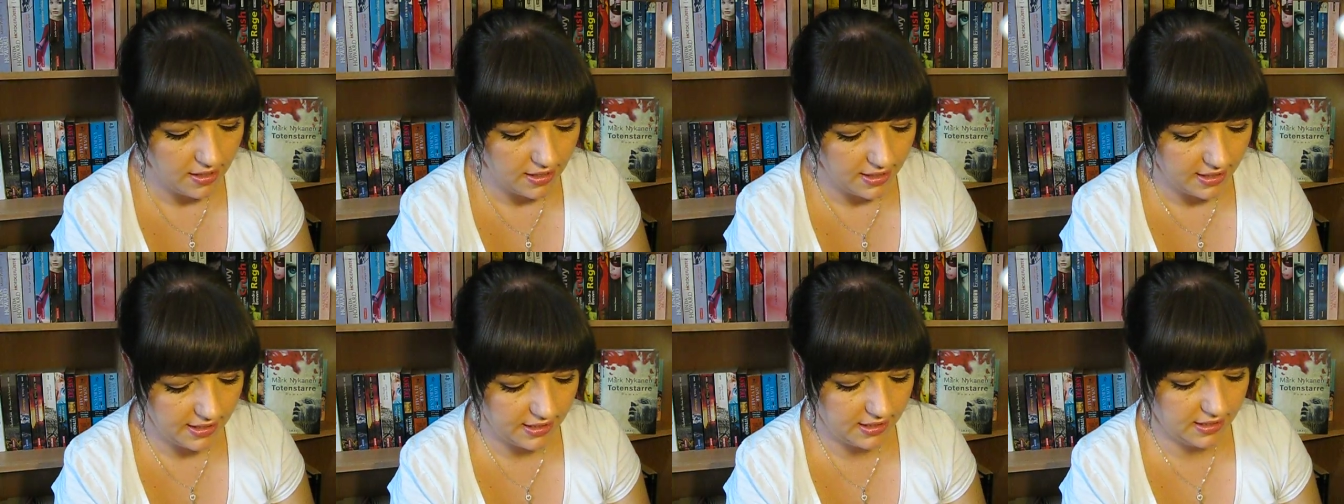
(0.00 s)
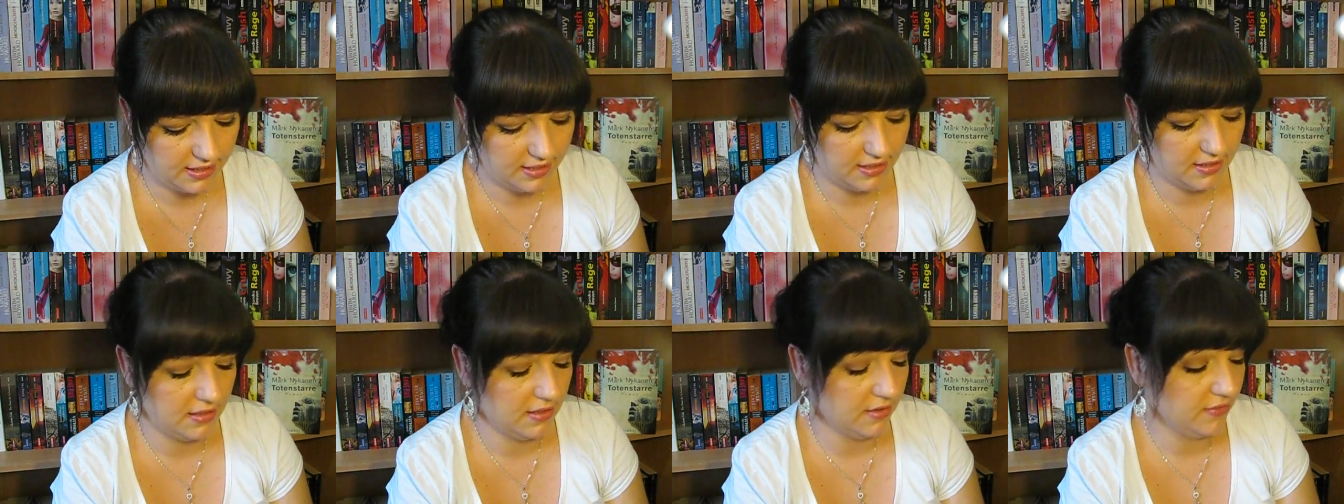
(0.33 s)

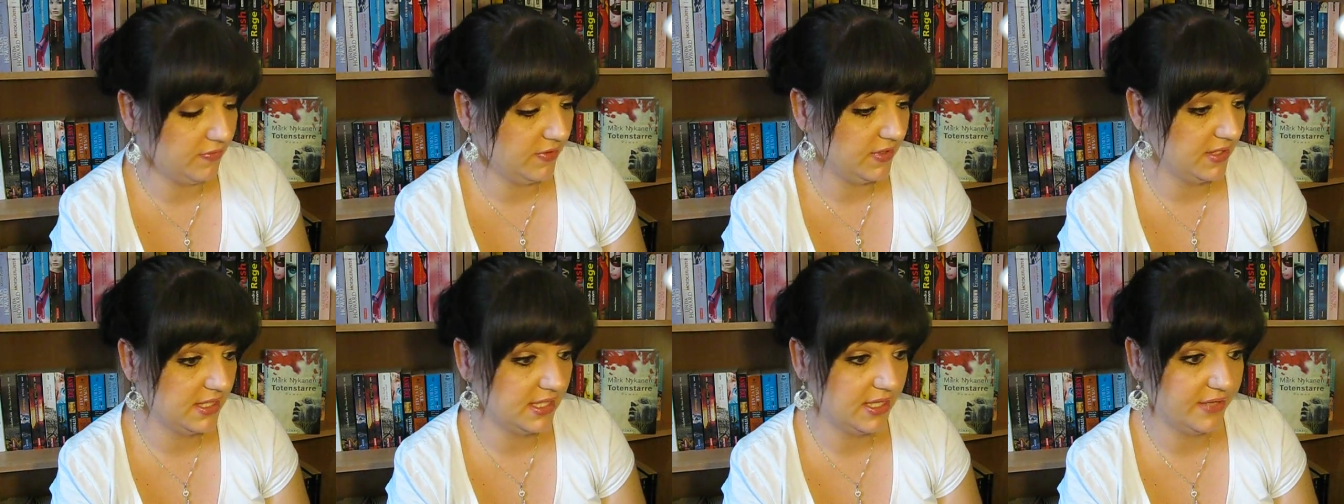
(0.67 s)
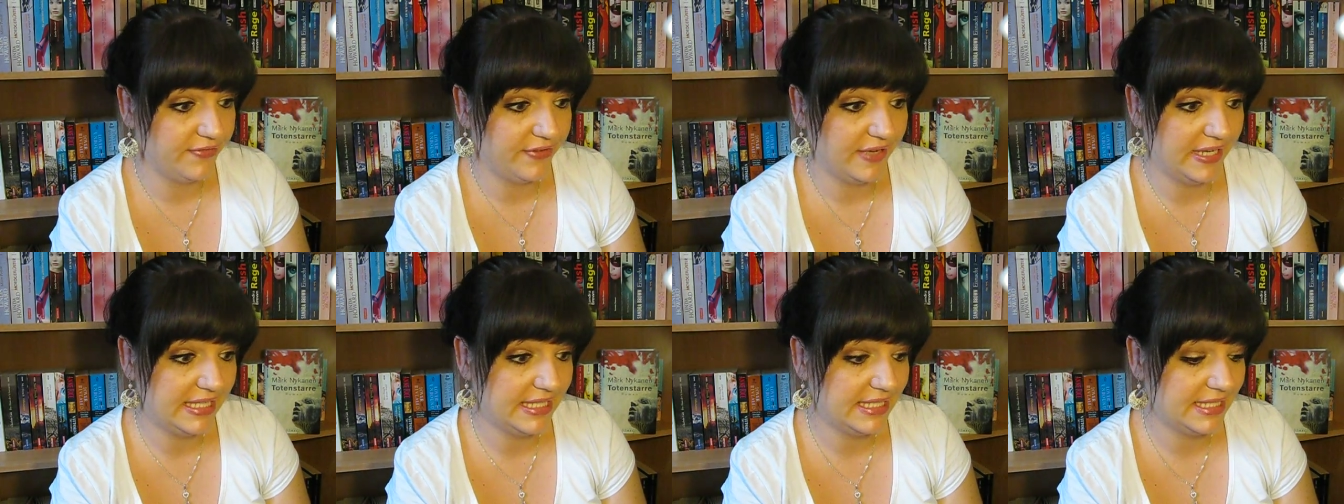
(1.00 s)
Ich, äh, wie gesagt,
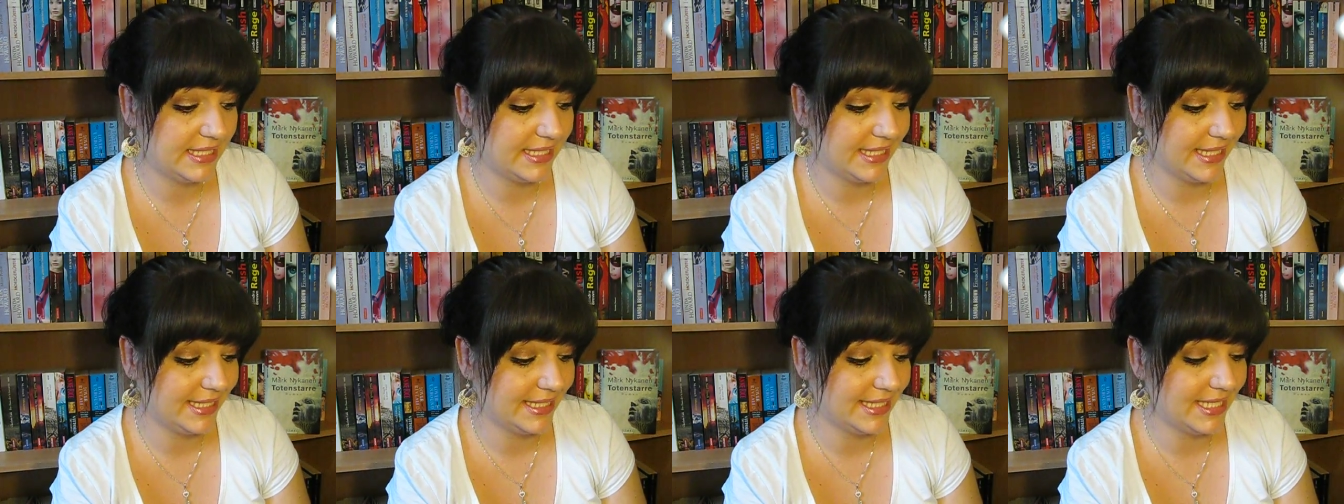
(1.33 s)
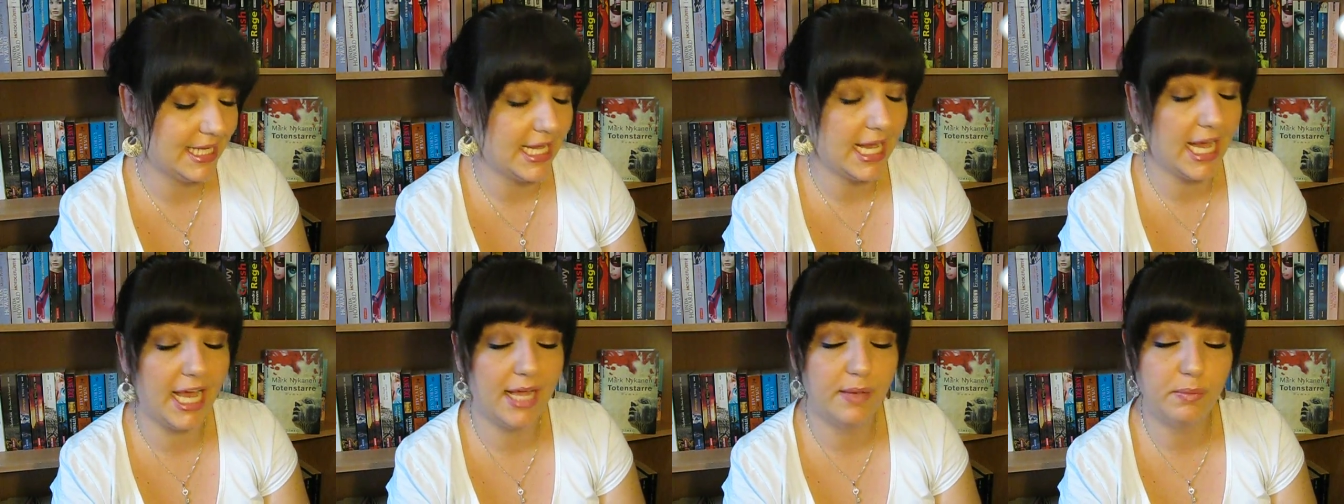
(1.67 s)
fand es sehr, sehr
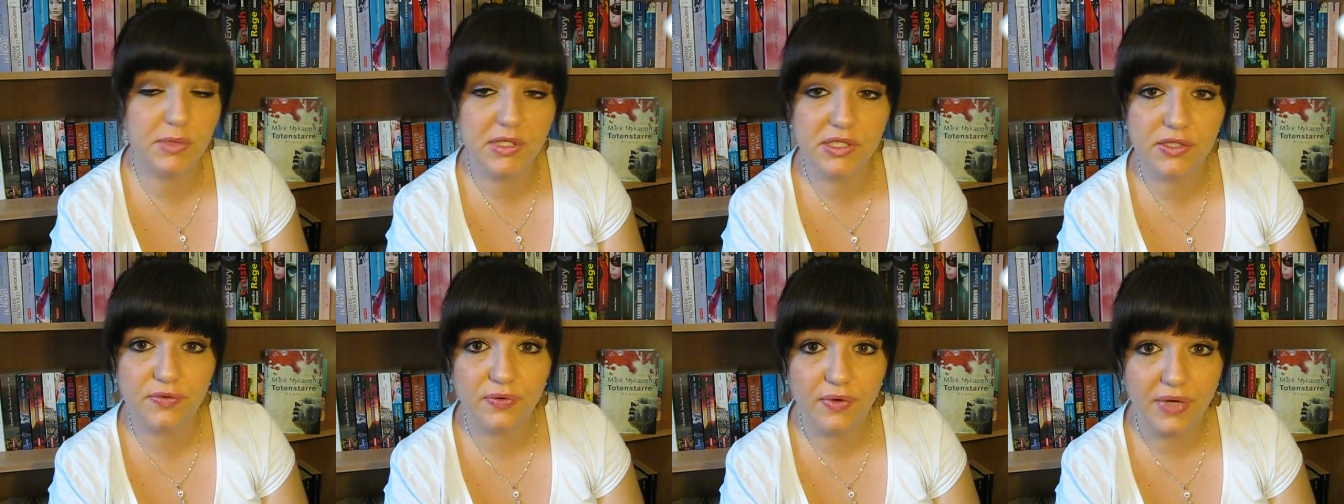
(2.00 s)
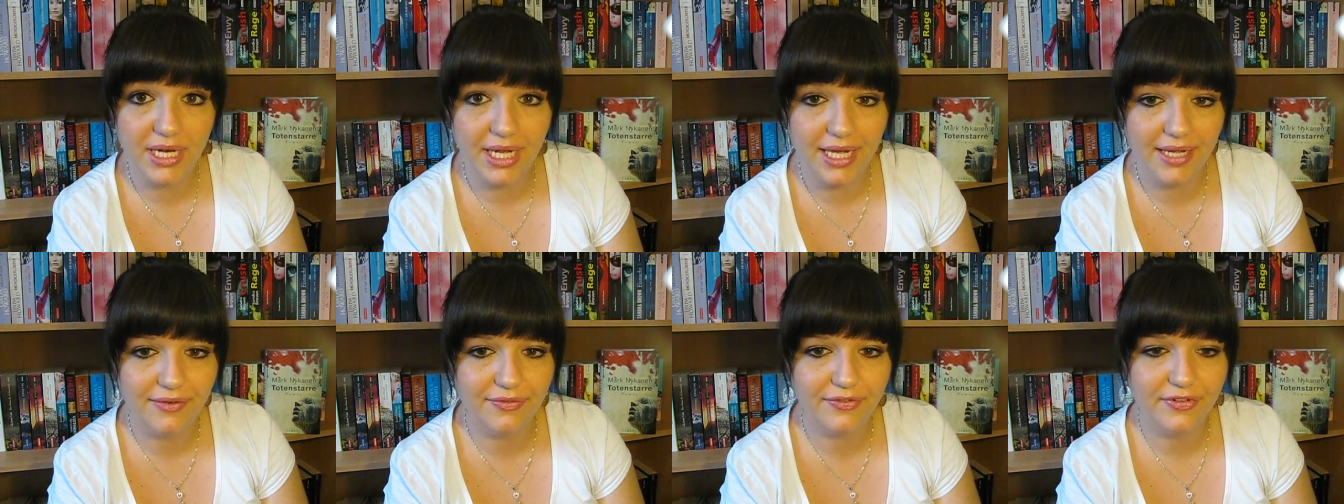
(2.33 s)
geheimnisvoll
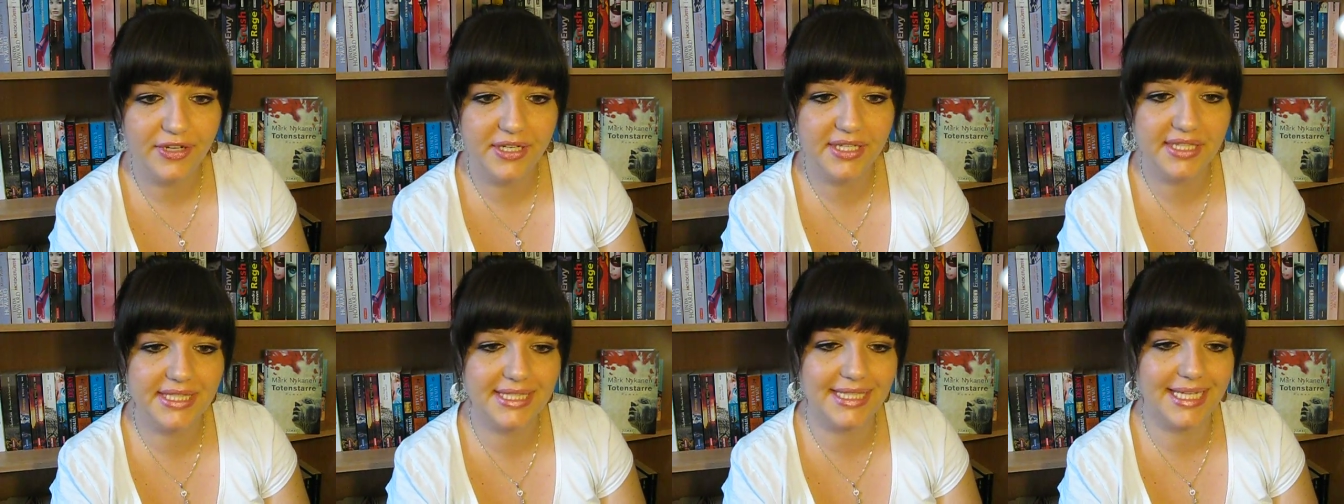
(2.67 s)
anfangs,